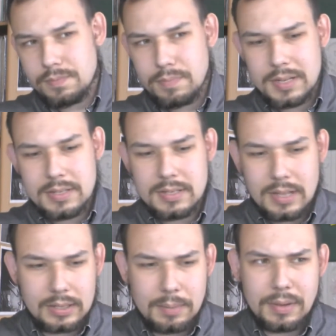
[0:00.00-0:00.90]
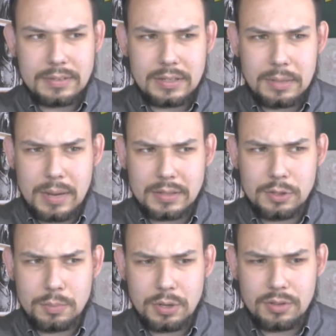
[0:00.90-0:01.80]
prezes tak naprawdę tej
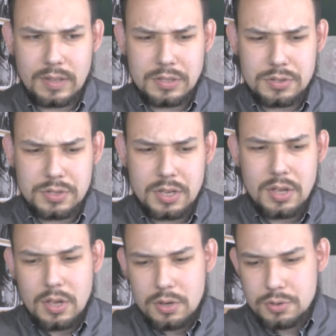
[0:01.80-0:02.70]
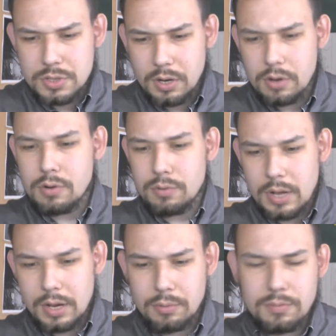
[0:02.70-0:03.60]
partii dopiero od 2006 roku,
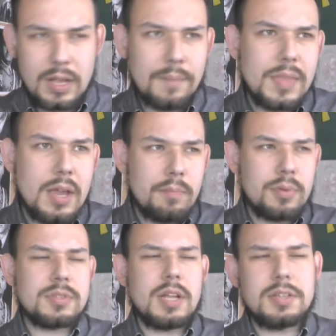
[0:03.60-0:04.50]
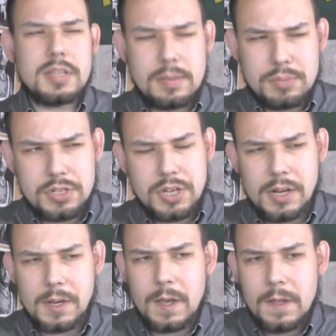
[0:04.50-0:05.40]
no ale główna postać
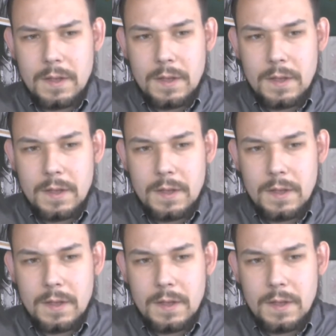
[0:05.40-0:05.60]
niezaprzeczalnie.